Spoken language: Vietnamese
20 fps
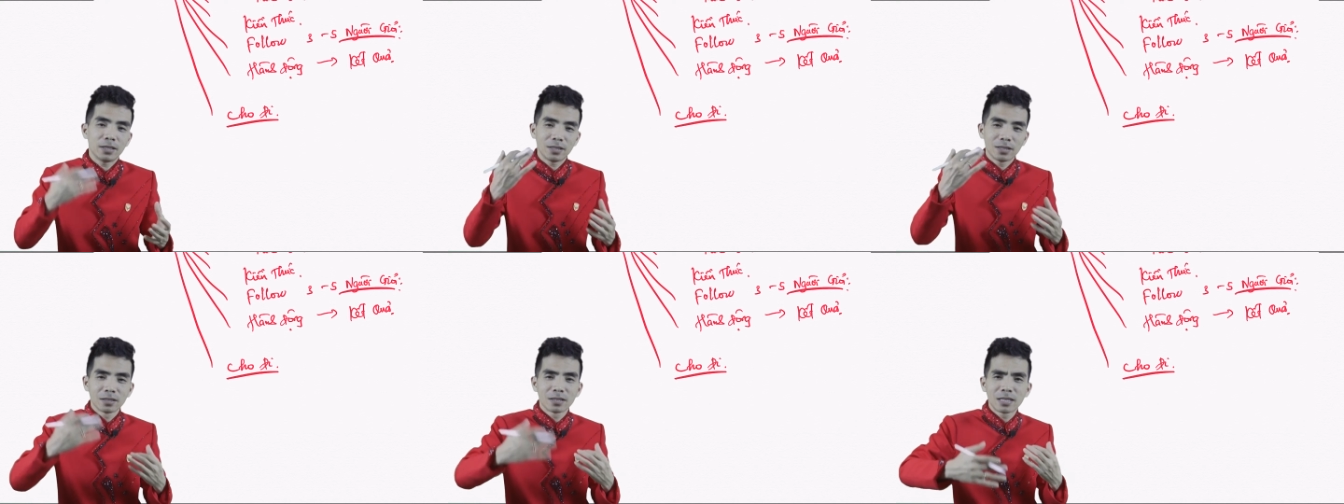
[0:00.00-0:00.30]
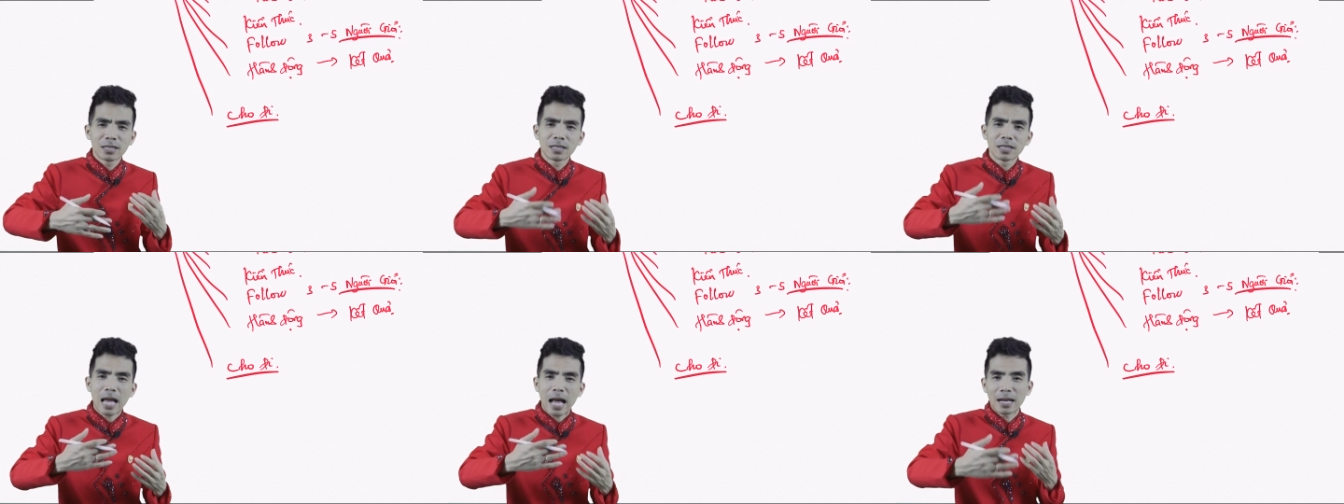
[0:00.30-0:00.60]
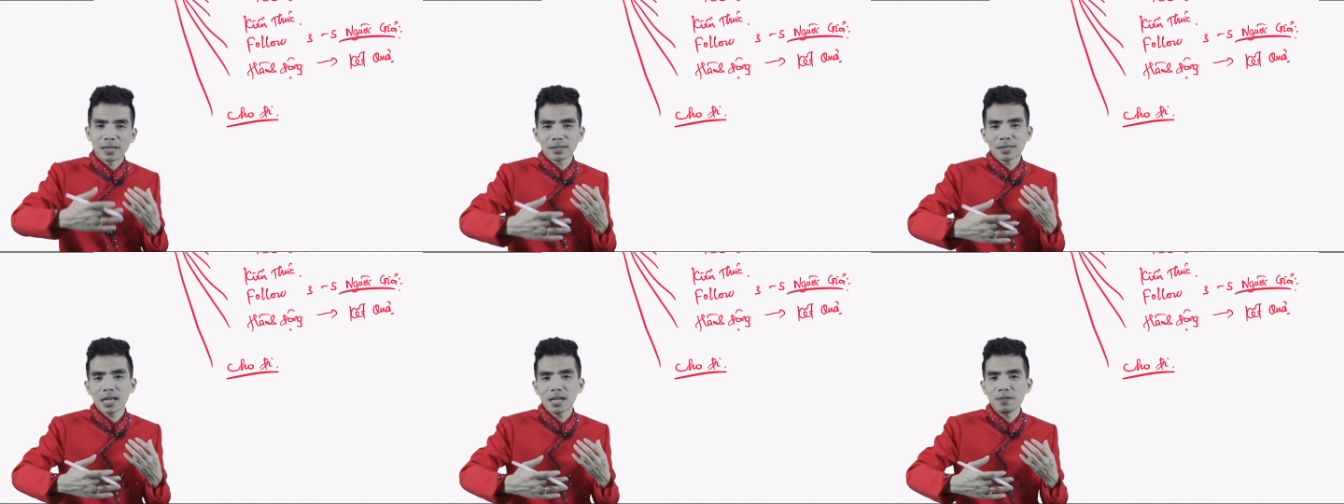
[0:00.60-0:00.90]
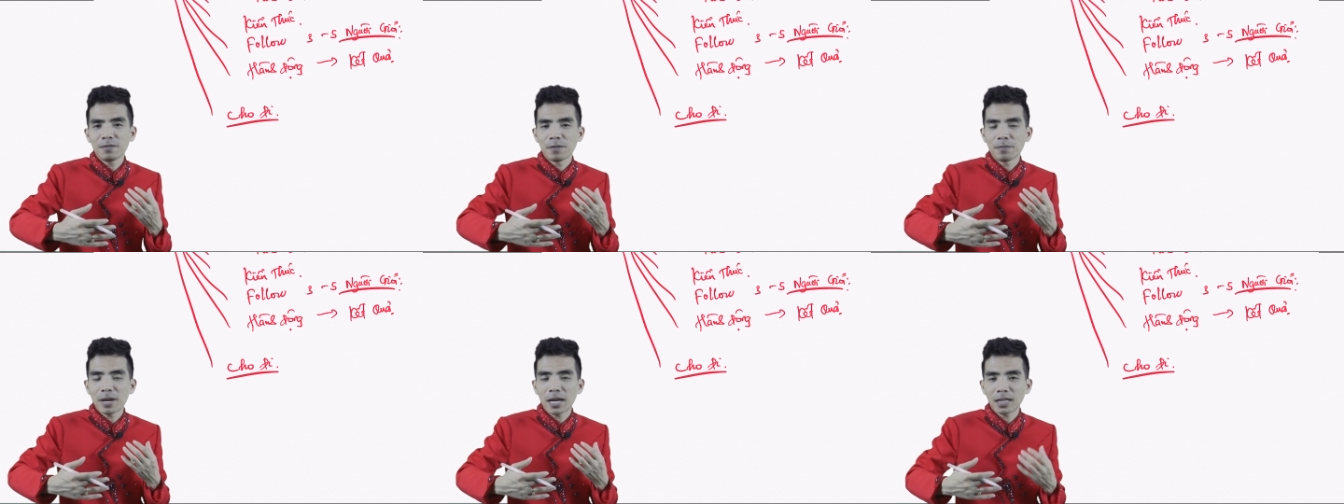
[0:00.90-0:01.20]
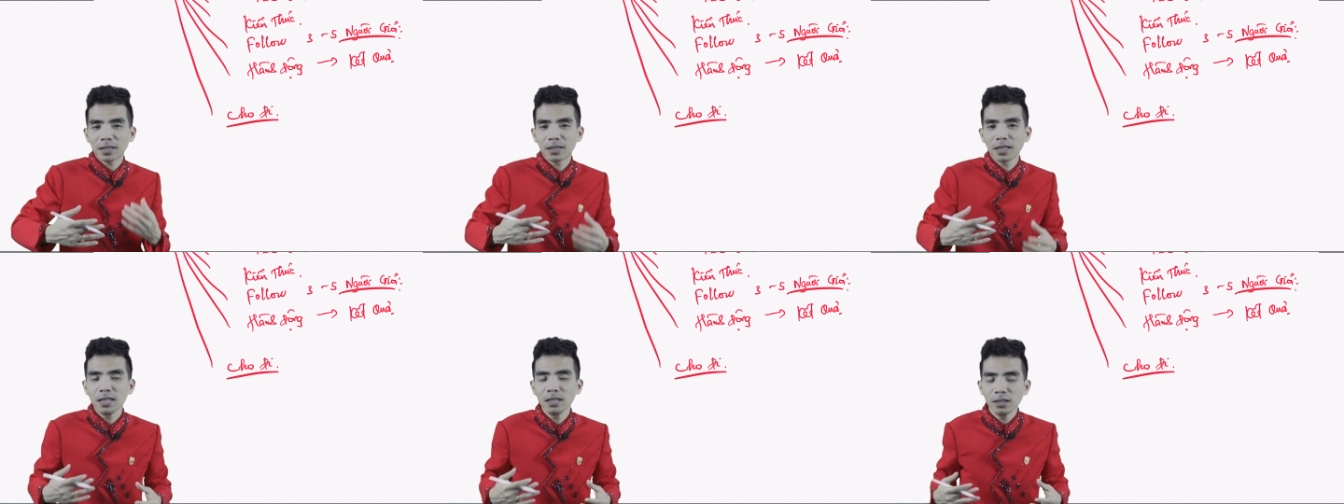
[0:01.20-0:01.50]
giảng dạy về
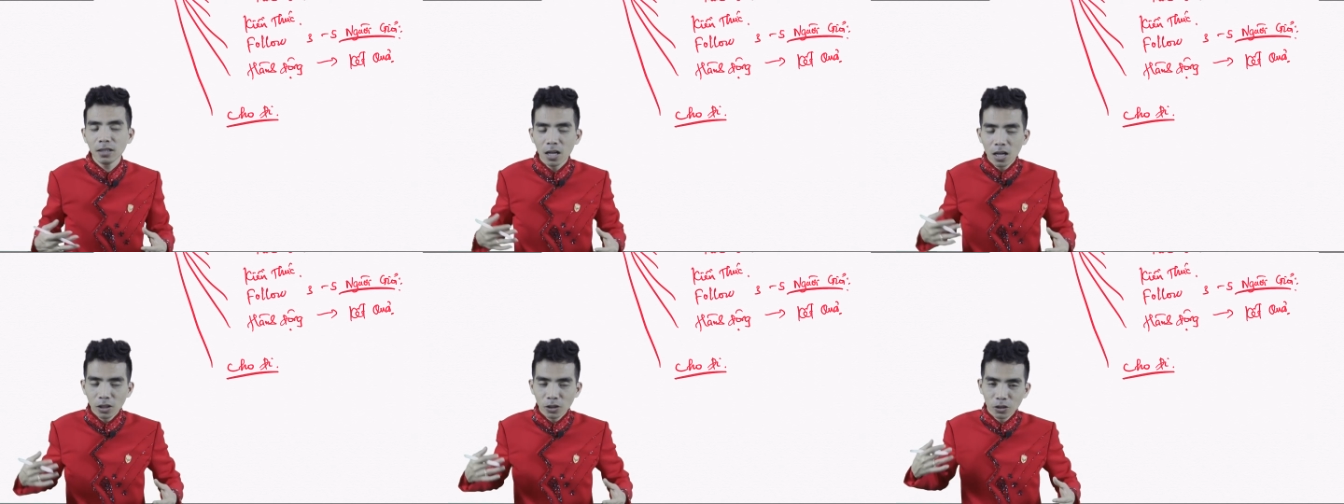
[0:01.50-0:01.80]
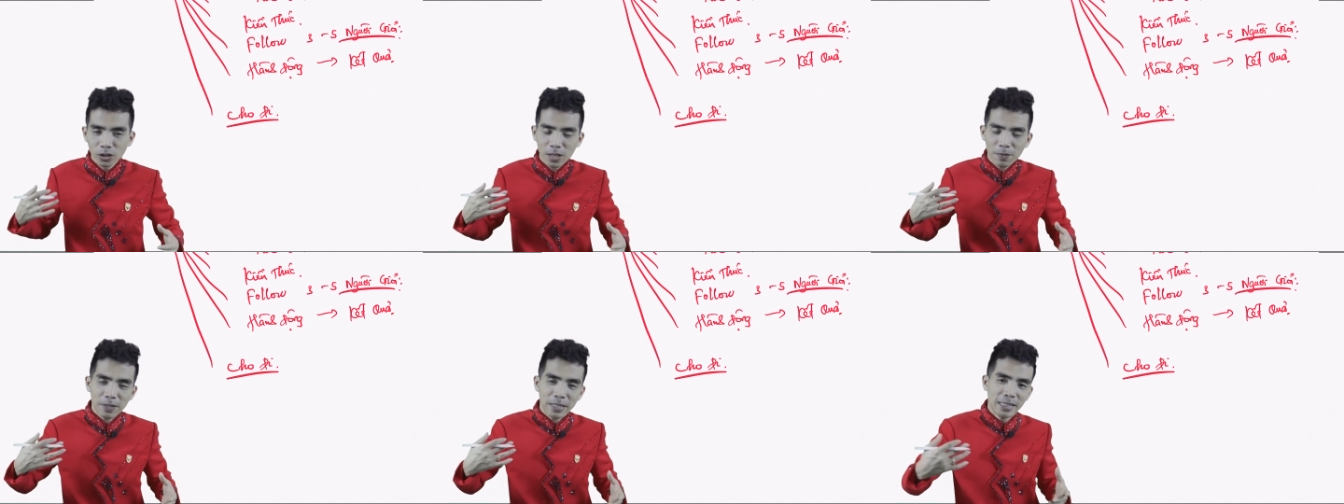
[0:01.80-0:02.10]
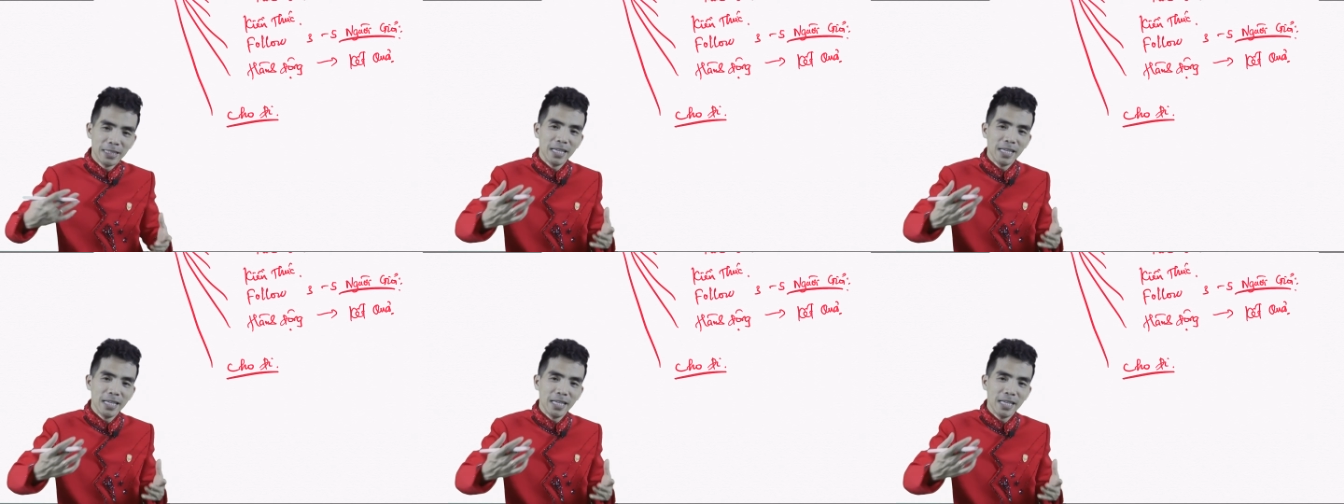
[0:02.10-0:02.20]
marketing tôi sẽ phải